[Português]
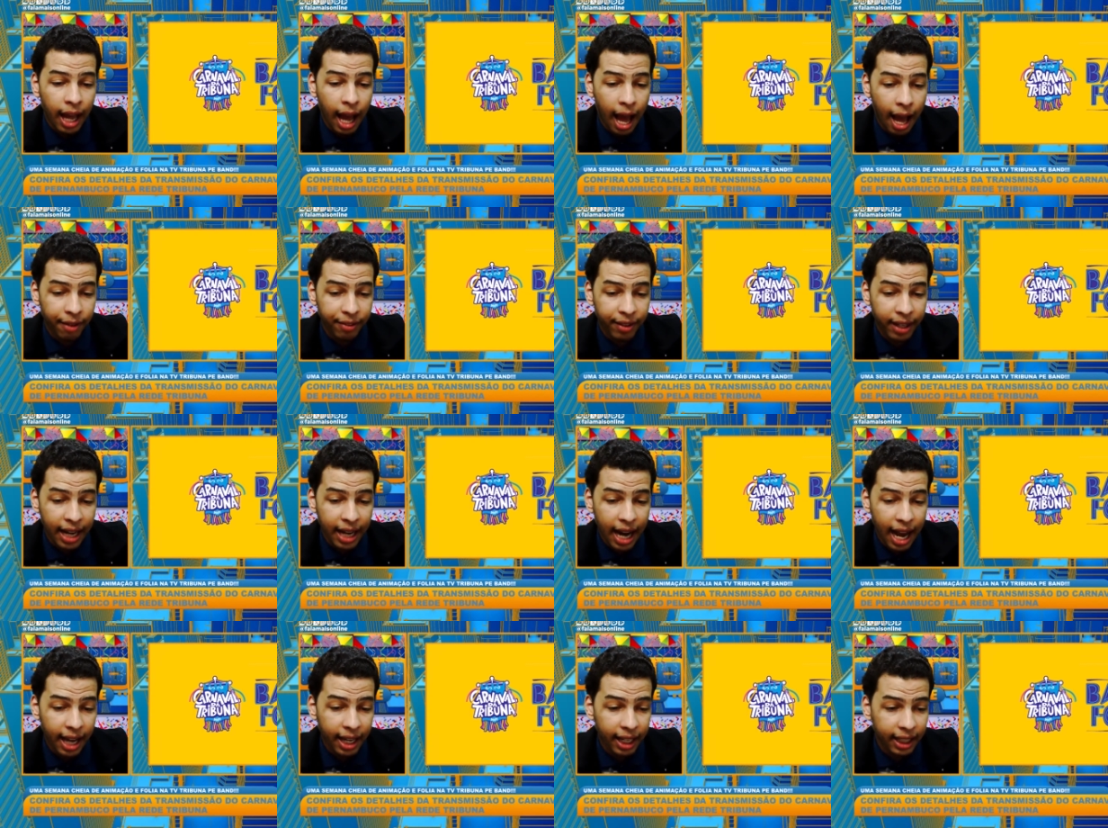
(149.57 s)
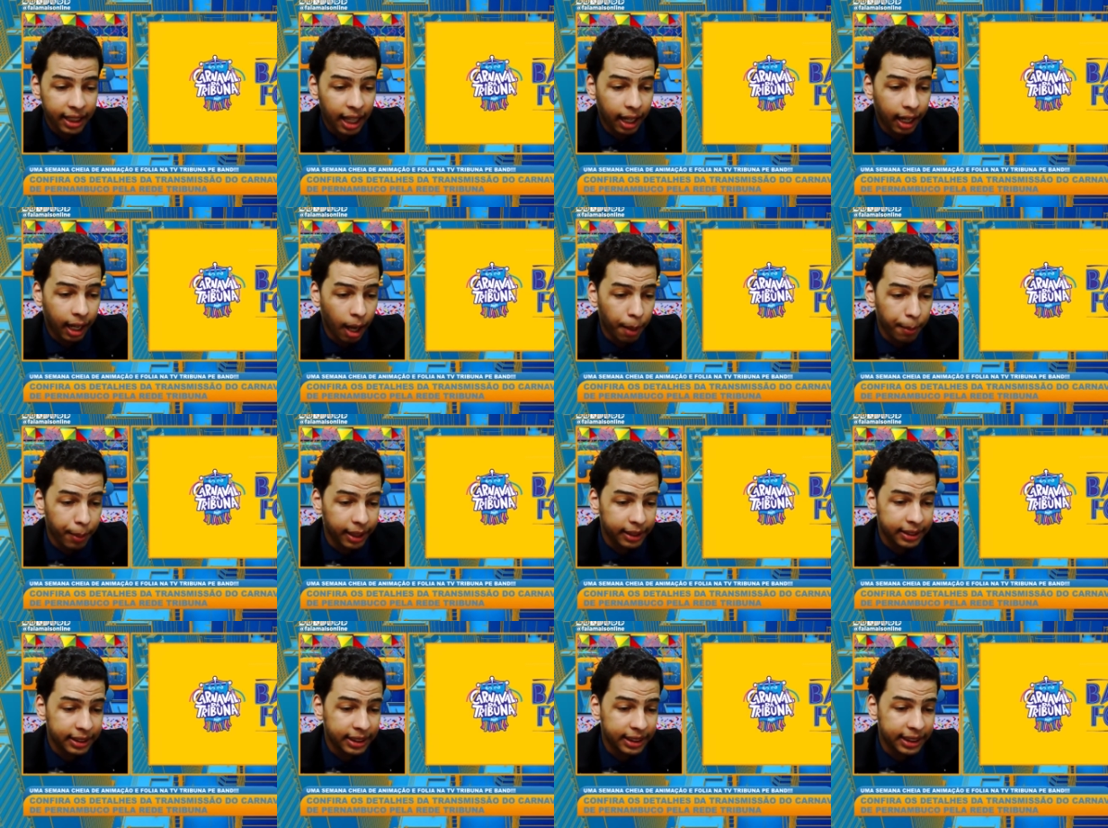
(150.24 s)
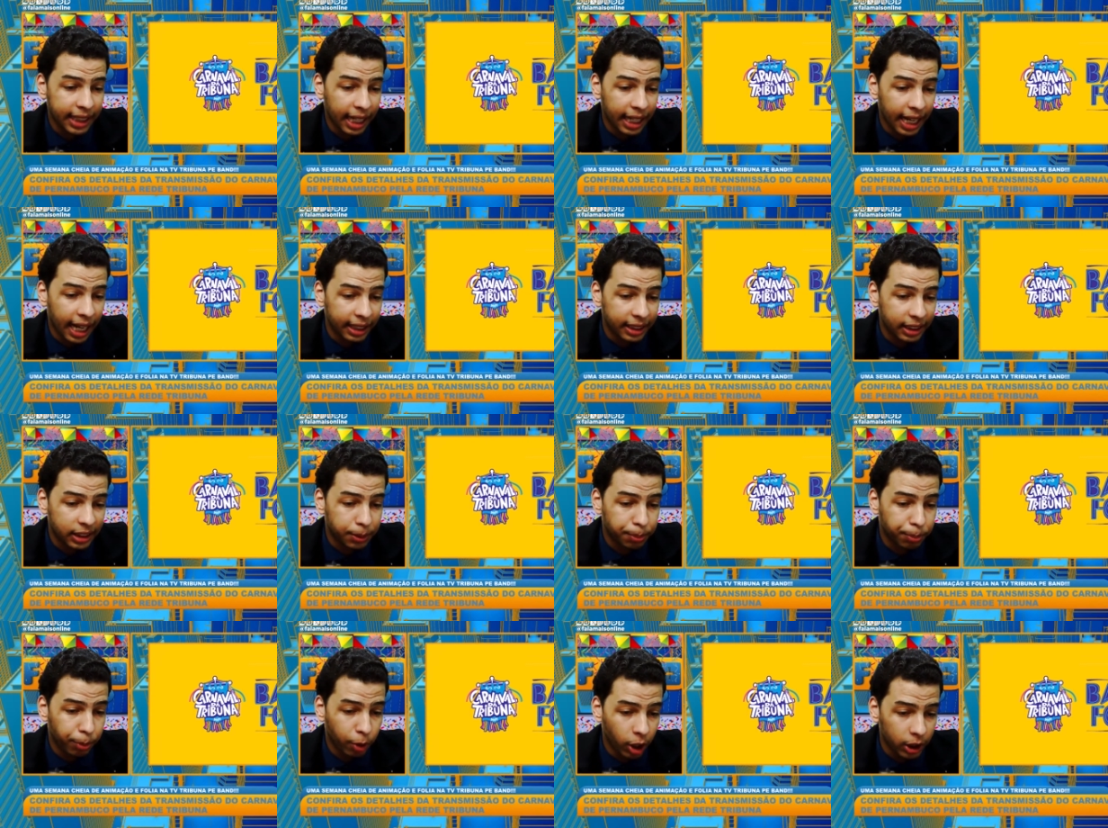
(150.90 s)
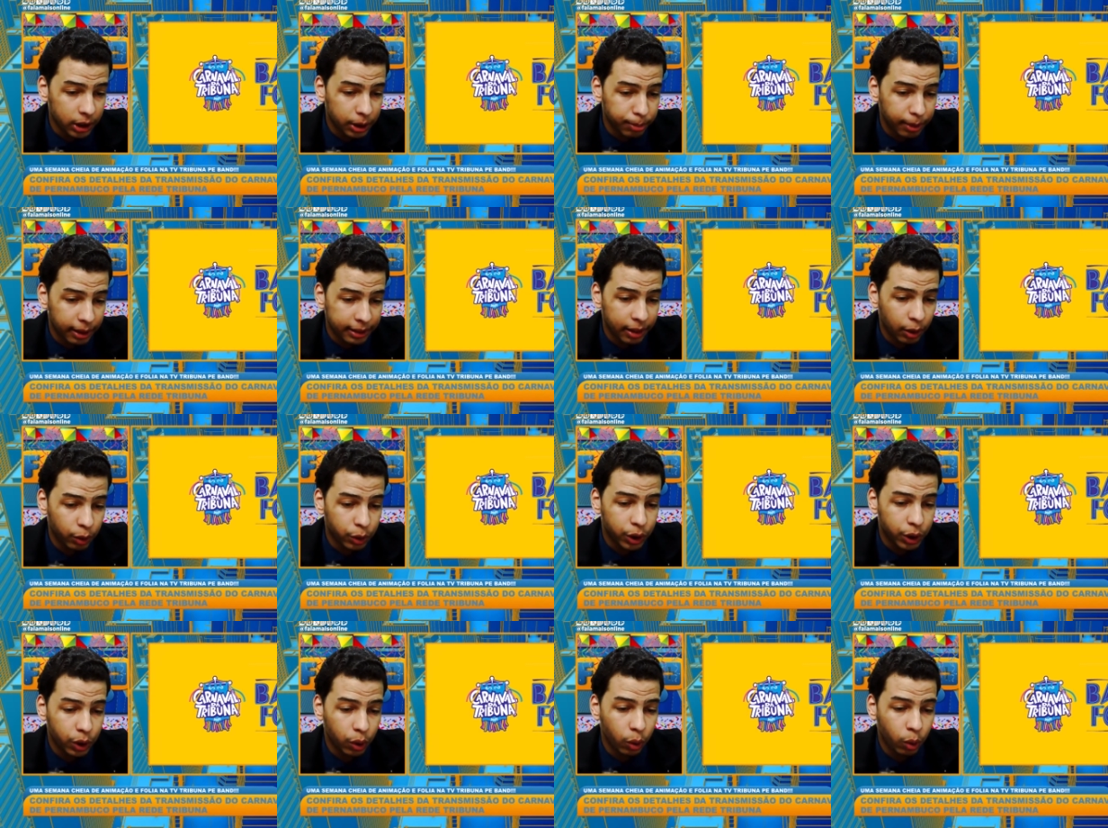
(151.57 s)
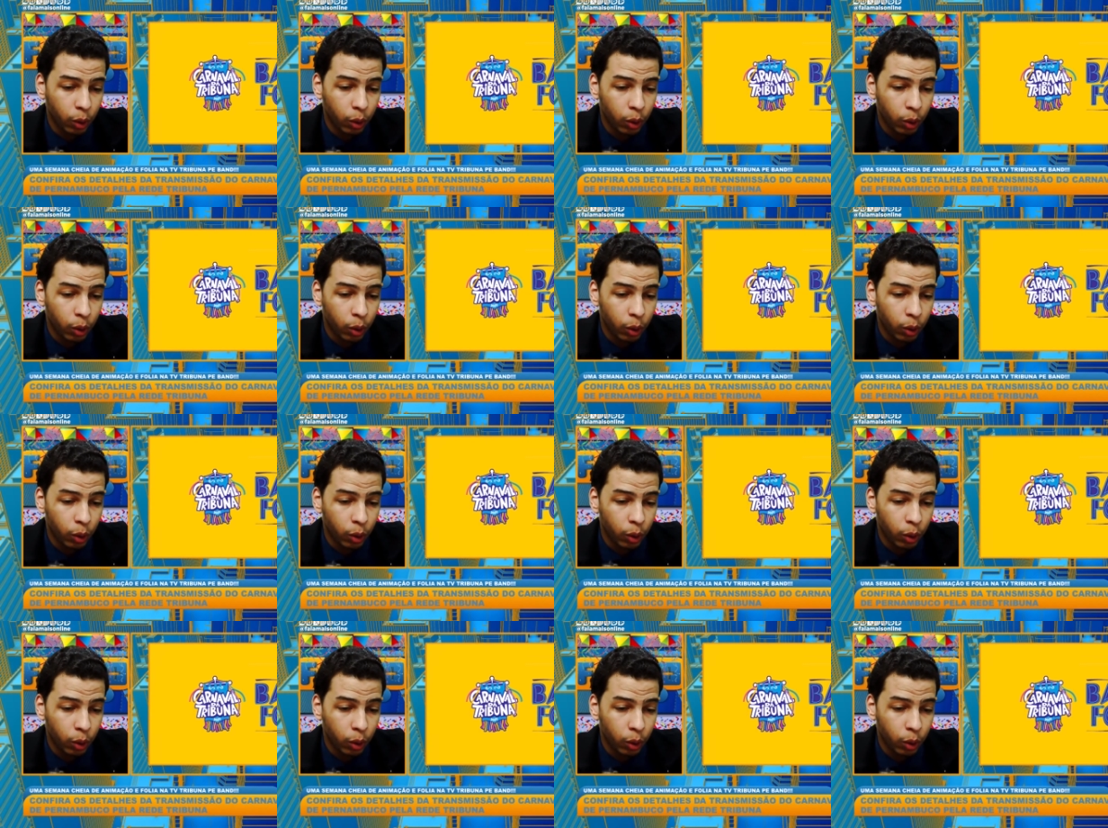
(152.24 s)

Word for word: Haverá ainda câmeras instaladas próximas aos